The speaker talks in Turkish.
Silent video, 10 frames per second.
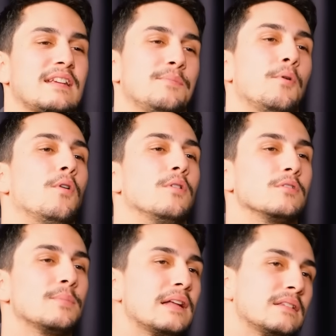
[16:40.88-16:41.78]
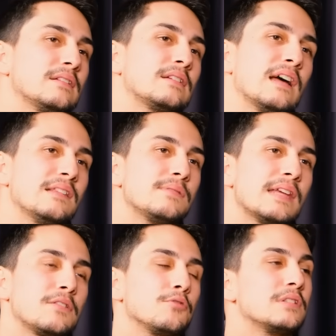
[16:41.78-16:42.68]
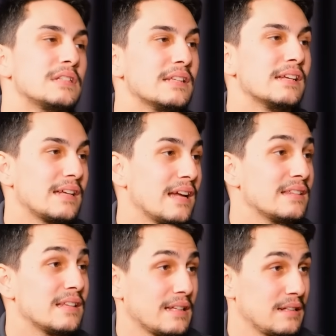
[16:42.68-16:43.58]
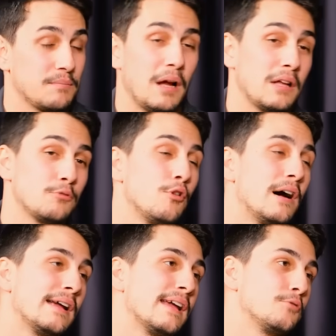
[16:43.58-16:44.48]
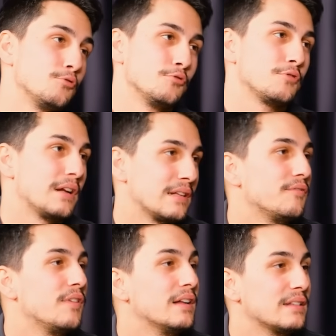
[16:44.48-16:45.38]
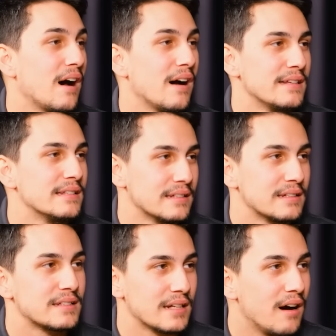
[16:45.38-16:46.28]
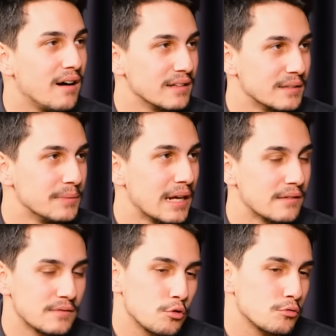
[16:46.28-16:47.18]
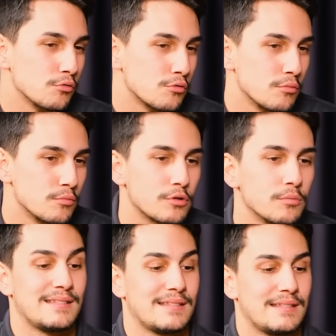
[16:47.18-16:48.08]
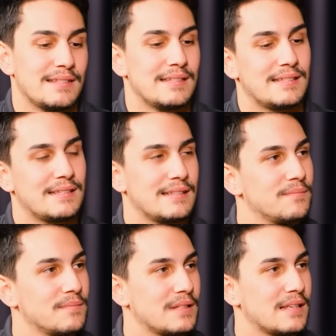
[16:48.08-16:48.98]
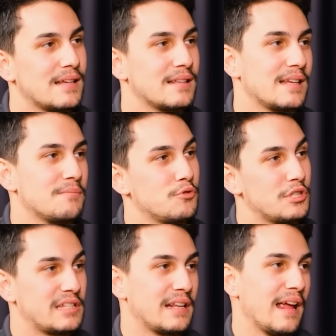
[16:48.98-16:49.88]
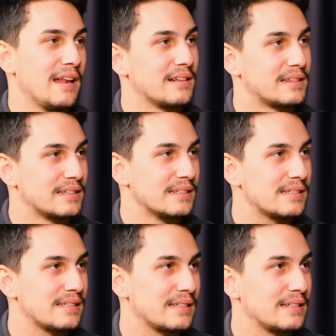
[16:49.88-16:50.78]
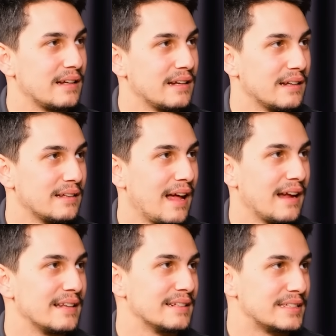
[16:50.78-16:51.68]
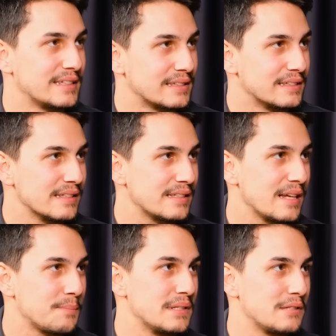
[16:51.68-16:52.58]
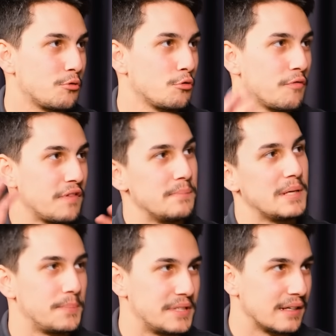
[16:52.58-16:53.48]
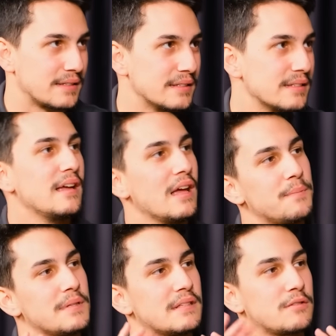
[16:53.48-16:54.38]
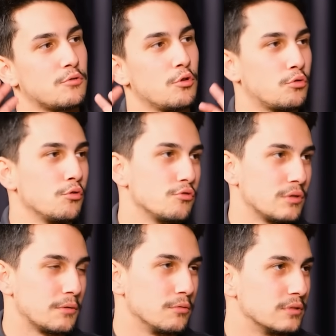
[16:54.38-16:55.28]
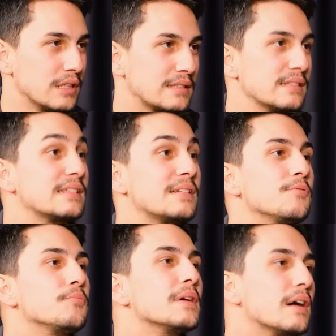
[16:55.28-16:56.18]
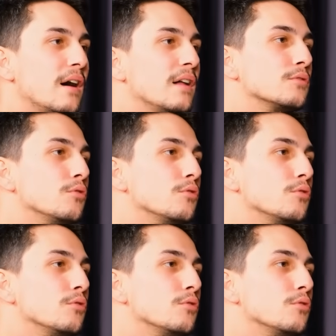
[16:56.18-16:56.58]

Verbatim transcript: gibi oldu. Ben kendim sektörün içindeyken de bayağı duayen oyunculardan falan da aynı şeyi aldım yani. Çok da üzülmüştüm. Siz de zaten bu işlere el attınız. Hani nereden çıktınız? Hepiniz kötü film yapacaksınız. Hepiniz kötü oyuncular olacaksınız gibi bir algı